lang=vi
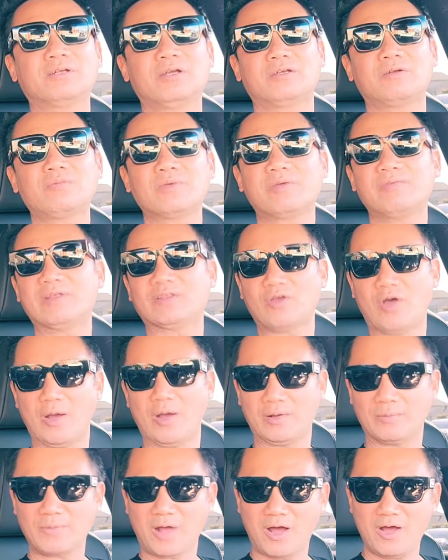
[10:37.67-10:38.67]
trong cái phiên tòa
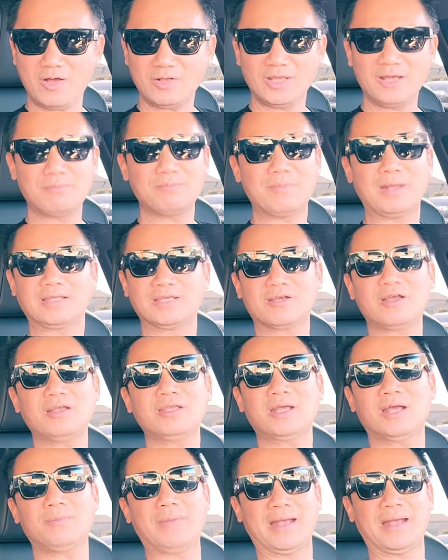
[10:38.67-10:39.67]
hôm đó nhưng mà sẽ có
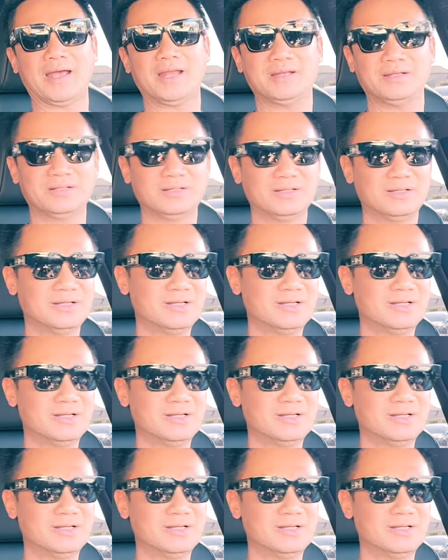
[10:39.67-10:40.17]
những cái màn hình